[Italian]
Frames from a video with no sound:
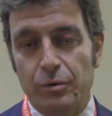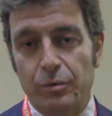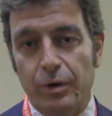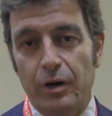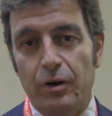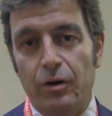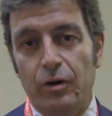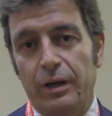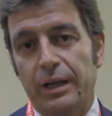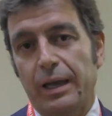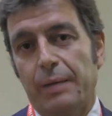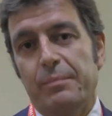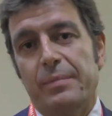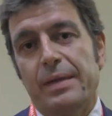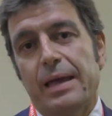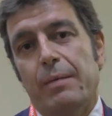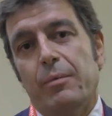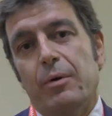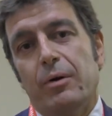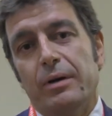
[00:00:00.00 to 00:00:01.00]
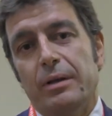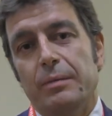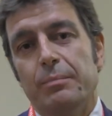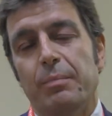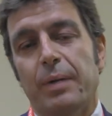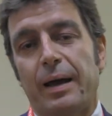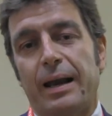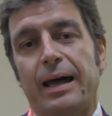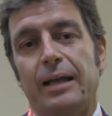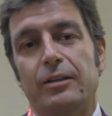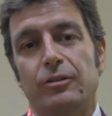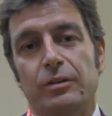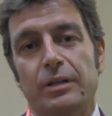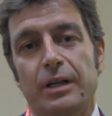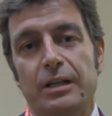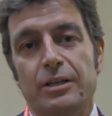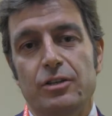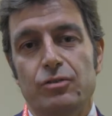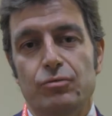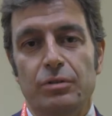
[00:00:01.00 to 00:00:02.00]
Quello che abbiamo imparato
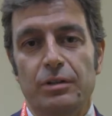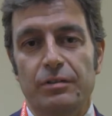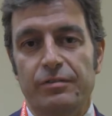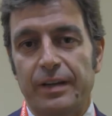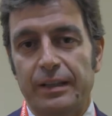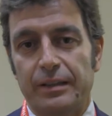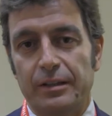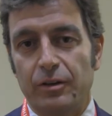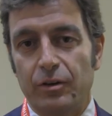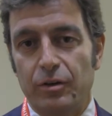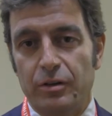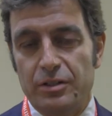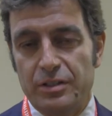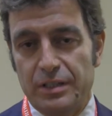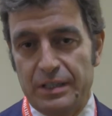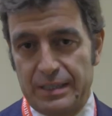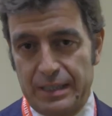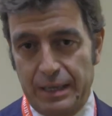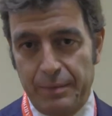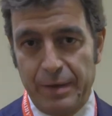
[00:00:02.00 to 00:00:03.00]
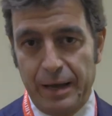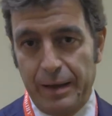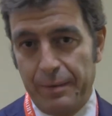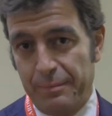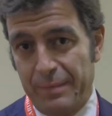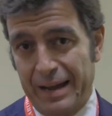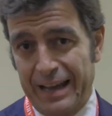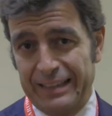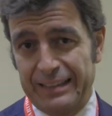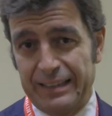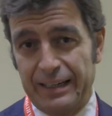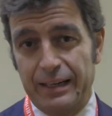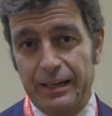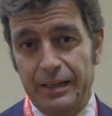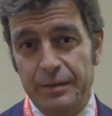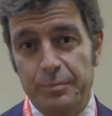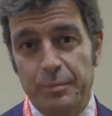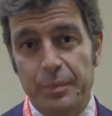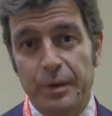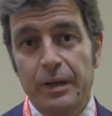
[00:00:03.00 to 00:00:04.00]
dagli studi fatti col sistema
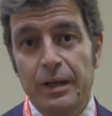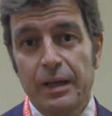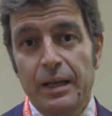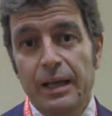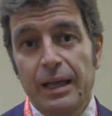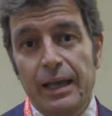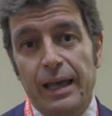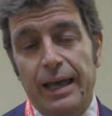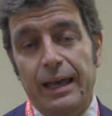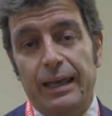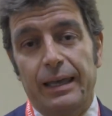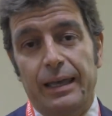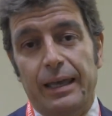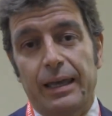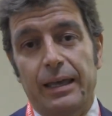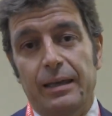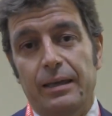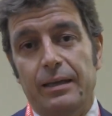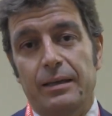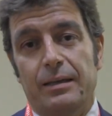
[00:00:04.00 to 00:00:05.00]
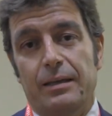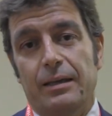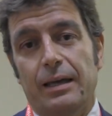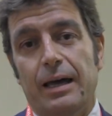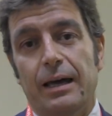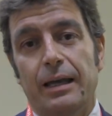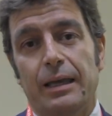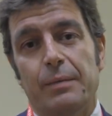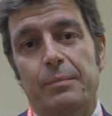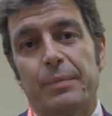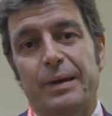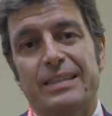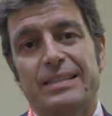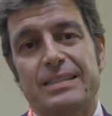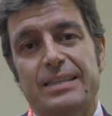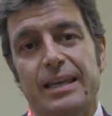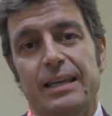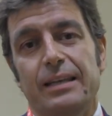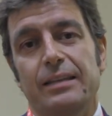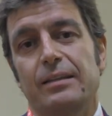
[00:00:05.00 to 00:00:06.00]
MitraClip è che eh, anche
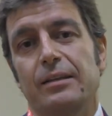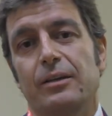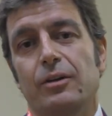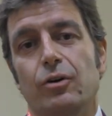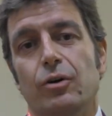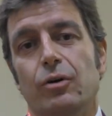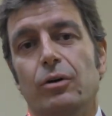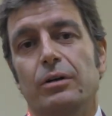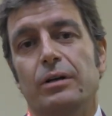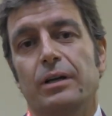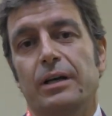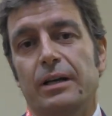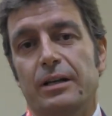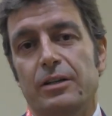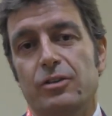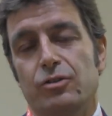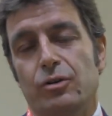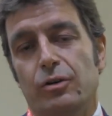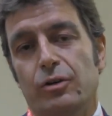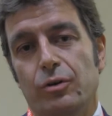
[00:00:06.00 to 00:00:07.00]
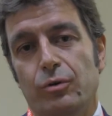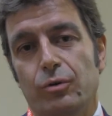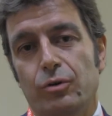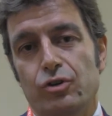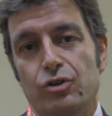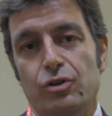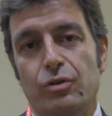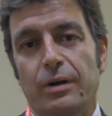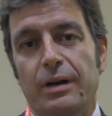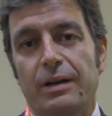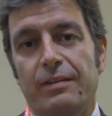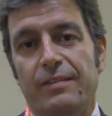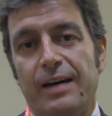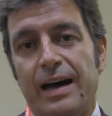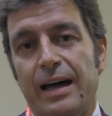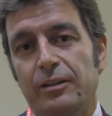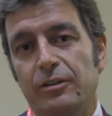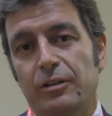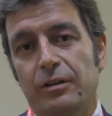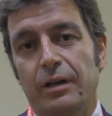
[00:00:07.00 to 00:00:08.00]
pazienti con rischio chirurgico
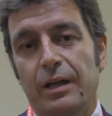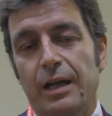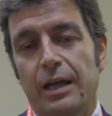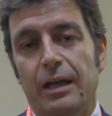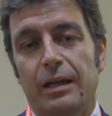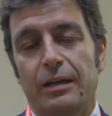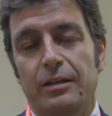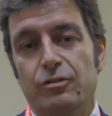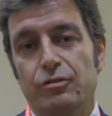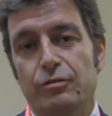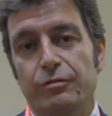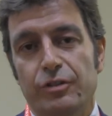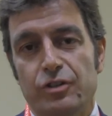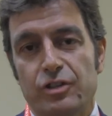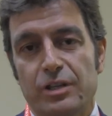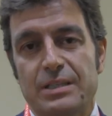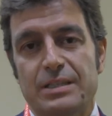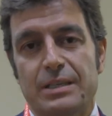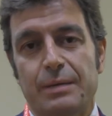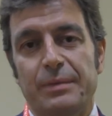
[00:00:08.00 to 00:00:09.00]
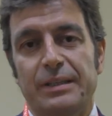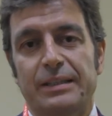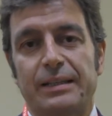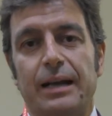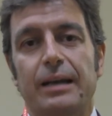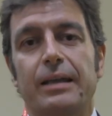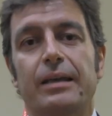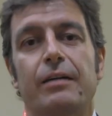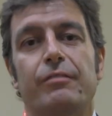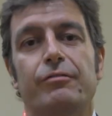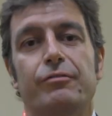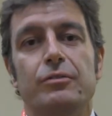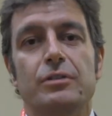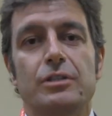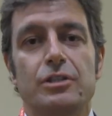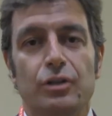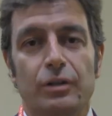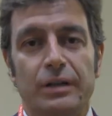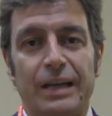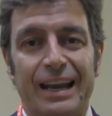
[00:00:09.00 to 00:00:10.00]
elevato e insufficienza mitralica
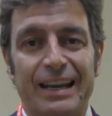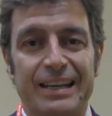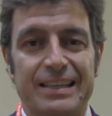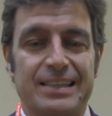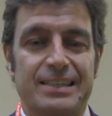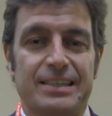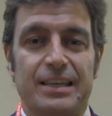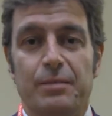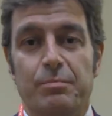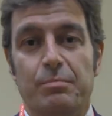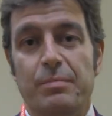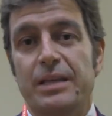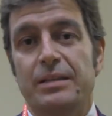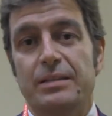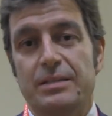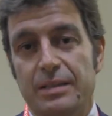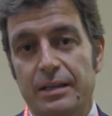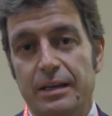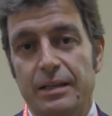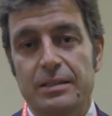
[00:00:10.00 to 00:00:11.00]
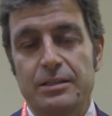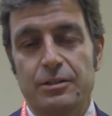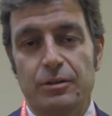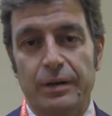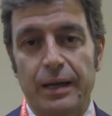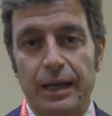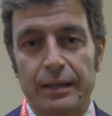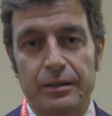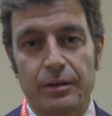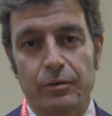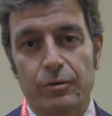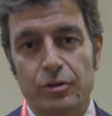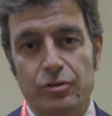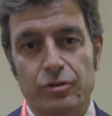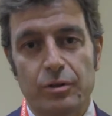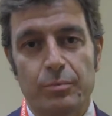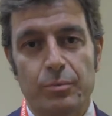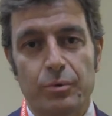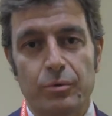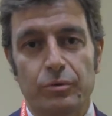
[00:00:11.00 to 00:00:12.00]
funzionale, se ben selezionati, e
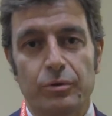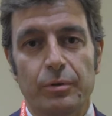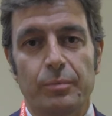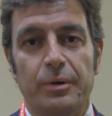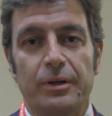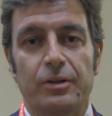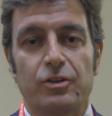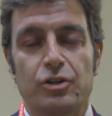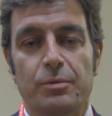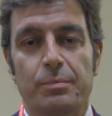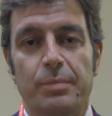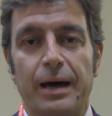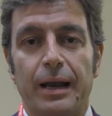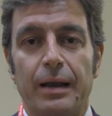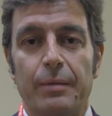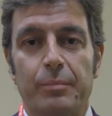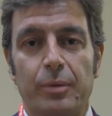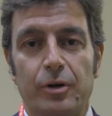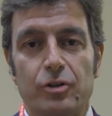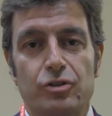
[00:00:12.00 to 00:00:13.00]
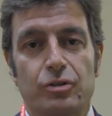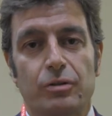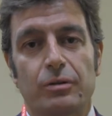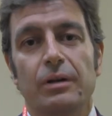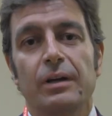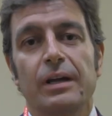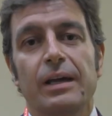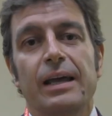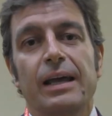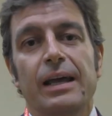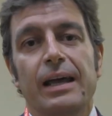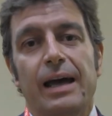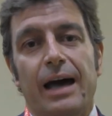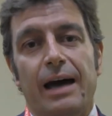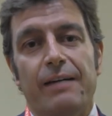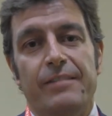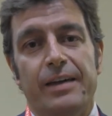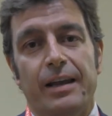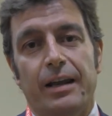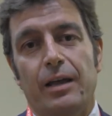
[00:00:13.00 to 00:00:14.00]
questo è il punto principale, possono
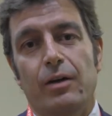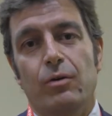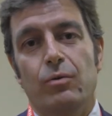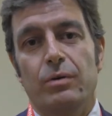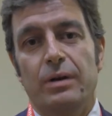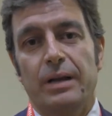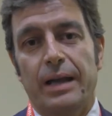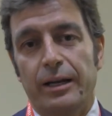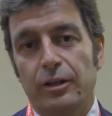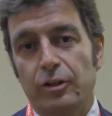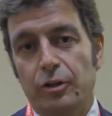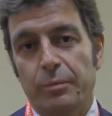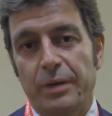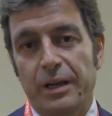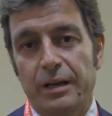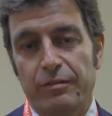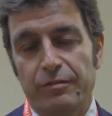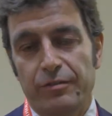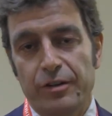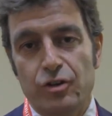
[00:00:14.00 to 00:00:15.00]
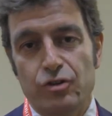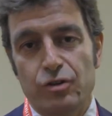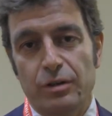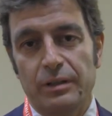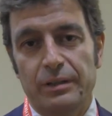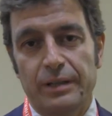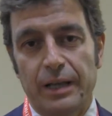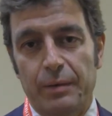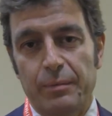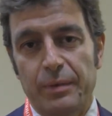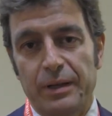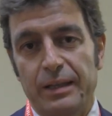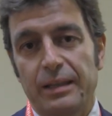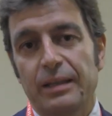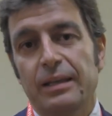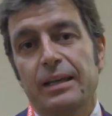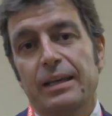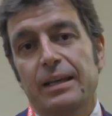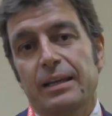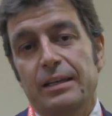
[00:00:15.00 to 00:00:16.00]
avere un netto beneficio in
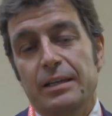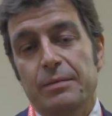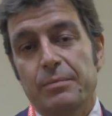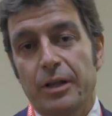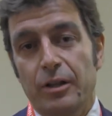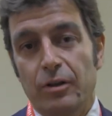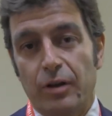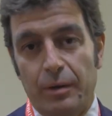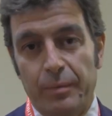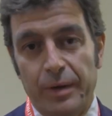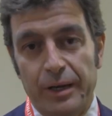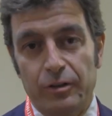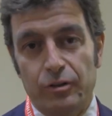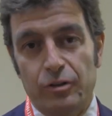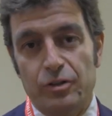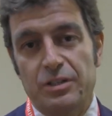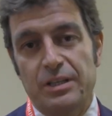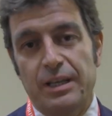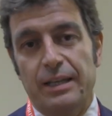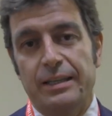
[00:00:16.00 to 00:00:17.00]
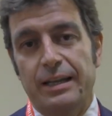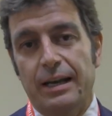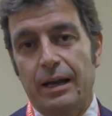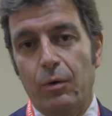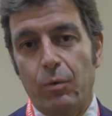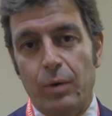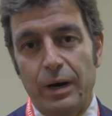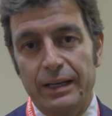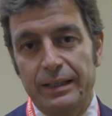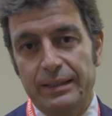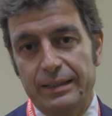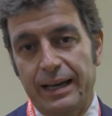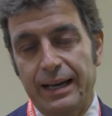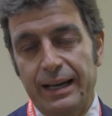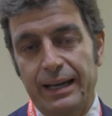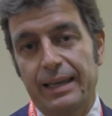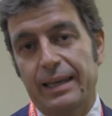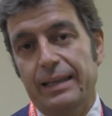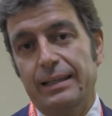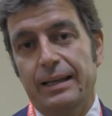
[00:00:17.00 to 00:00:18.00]
termini di miglioramento sia della
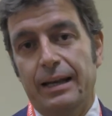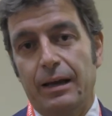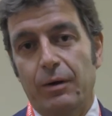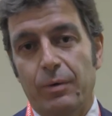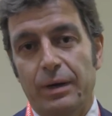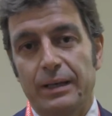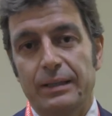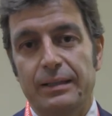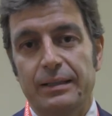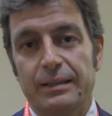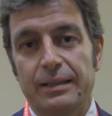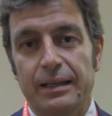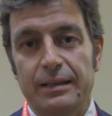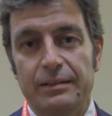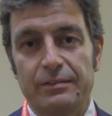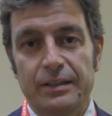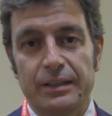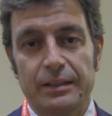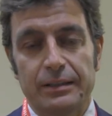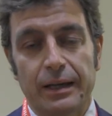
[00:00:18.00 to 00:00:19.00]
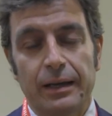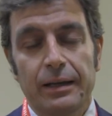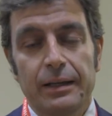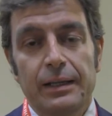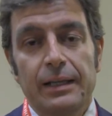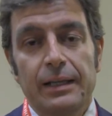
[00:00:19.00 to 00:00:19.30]
qualità che della quantità di vita vita.